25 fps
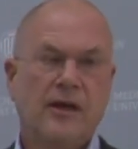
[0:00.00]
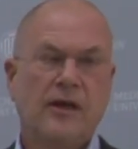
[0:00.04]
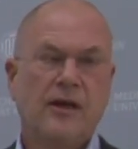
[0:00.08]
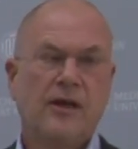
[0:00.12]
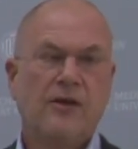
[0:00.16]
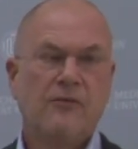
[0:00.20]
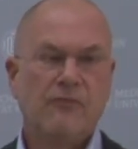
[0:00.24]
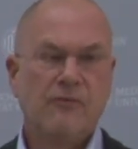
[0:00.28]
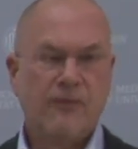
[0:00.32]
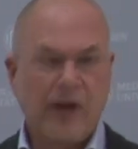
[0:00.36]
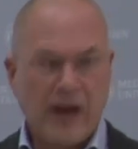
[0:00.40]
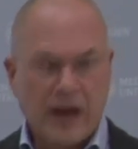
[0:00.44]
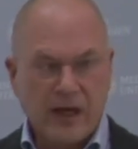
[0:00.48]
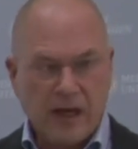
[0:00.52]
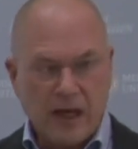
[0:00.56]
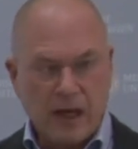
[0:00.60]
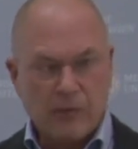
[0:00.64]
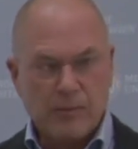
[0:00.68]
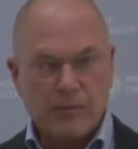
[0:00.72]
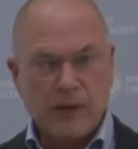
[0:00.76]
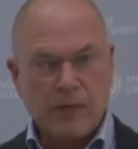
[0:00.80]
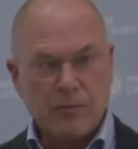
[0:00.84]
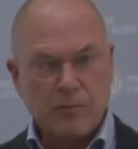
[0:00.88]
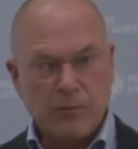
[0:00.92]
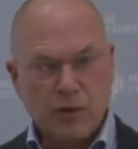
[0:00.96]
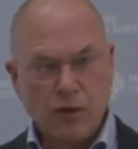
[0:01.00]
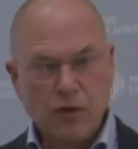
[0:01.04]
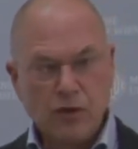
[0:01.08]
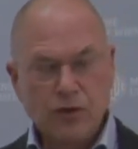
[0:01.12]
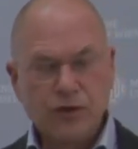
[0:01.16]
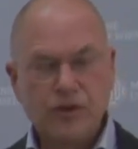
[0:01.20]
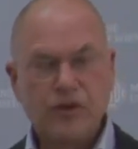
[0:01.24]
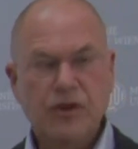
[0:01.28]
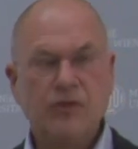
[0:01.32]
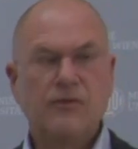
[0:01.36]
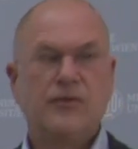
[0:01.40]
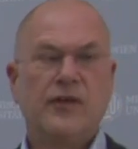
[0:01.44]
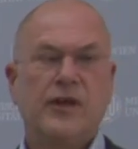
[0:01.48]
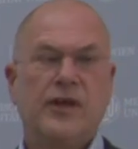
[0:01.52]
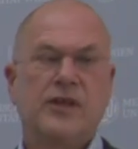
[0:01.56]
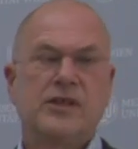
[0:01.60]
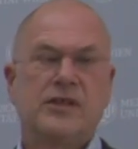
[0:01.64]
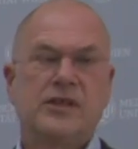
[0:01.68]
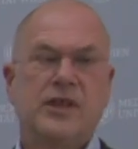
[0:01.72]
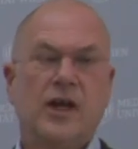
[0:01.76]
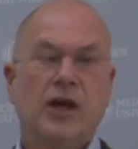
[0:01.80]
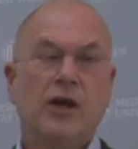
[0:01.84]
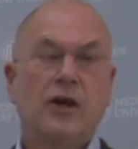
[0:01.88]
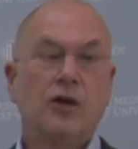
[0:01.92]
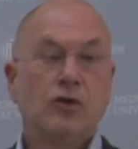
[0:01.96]
wenn eben ein Blutgefäß
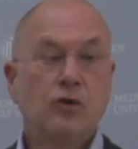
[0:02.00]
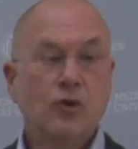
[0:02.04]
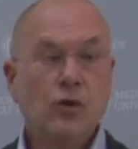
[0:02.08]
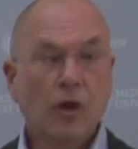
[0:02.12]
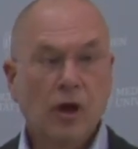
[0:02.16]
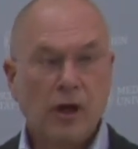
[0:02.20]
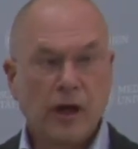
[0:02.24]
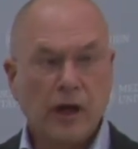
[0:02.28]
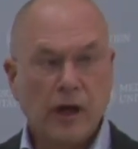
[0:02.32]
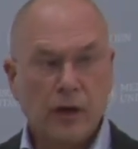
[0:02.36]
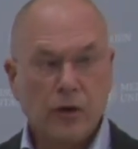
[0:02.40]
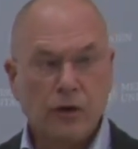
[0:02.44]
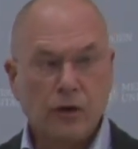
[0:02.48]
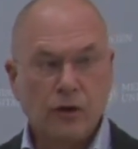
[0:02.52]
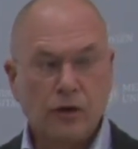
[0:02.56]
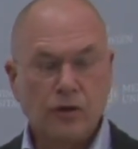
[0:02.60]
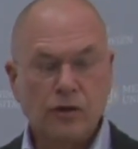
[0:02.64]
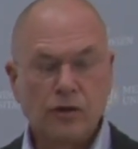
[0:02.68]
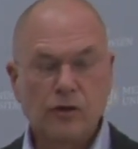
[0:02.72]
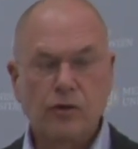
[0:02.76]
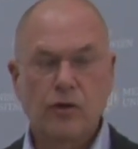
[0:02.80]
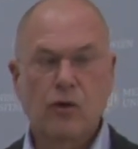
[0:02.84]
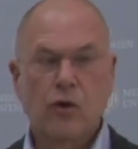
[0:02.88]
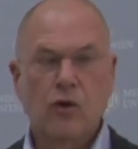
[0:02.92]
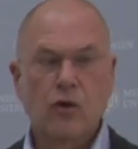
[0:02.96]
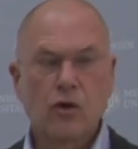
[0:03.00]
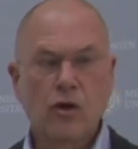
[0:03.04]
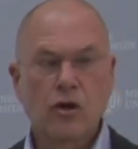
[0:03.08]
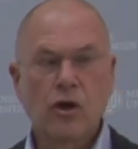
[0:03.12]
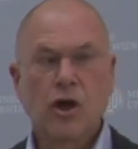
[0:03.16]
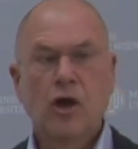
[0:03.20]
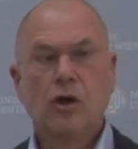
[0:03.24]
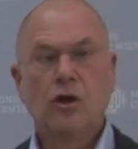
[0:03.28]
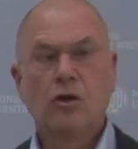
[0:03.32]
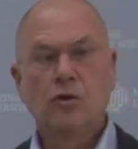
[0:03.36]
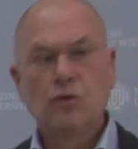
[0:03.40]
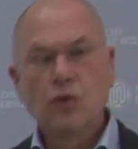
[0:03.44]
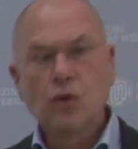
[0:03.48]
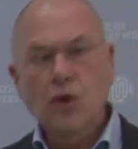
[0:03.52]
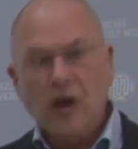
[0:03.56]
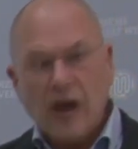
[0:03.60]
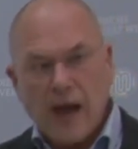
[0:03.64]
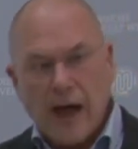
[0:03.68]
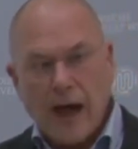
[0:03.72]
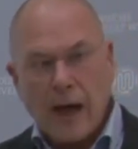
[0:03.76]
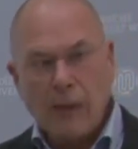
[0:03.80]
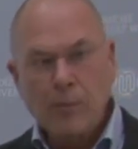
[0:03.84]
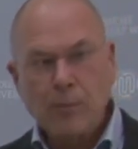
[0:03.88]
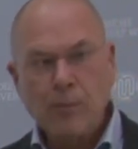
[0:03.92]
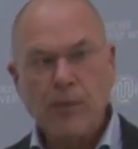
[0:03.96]
durch erhöhten Druck, durch
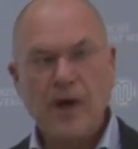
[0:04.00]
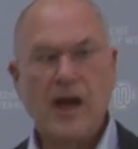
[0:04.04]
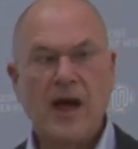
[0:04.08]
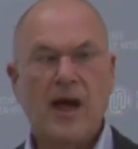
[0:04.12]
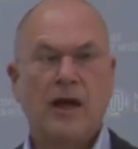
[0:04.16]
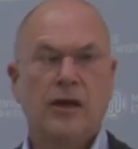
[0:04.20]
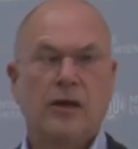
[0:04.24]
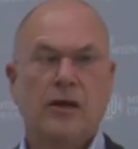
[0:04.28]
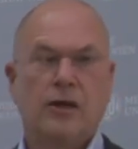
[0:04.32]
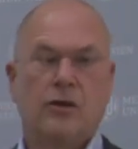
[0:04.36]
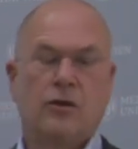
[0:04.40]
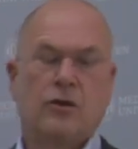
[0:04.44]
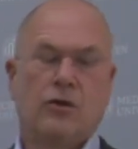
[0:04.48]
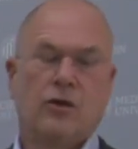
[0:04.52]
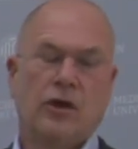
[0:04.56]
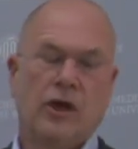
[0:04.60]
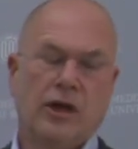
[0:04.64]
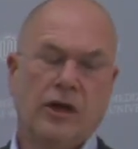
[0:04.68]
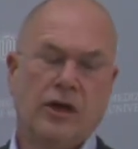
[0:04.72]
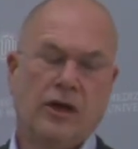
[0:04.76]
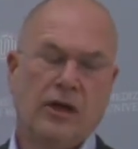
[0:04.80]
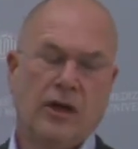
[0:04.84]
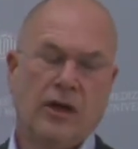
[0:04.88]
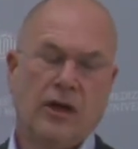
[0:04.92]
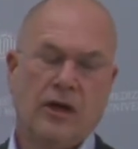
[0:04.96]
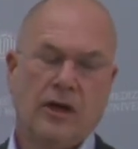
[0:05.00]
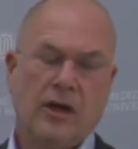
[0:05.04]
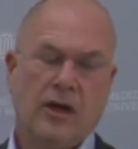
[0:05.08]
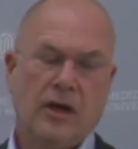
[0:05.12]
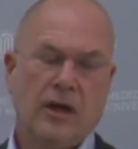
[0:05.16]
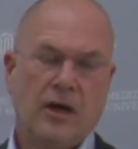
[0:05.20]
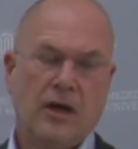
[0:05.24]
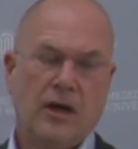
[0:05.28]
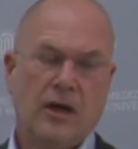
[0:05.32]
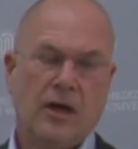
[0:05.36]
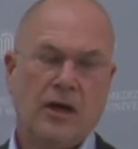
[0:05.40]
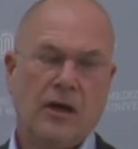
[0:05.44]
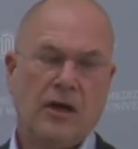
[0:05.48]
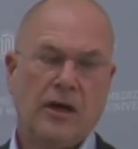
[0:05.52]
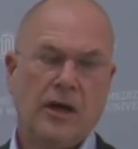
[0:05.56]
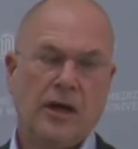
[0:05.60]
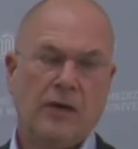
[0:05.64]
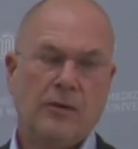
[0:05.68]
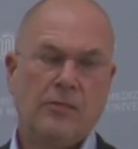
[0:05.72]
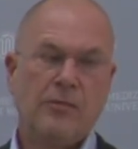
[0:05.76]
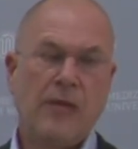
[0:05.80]
Ablagerungen äh, eben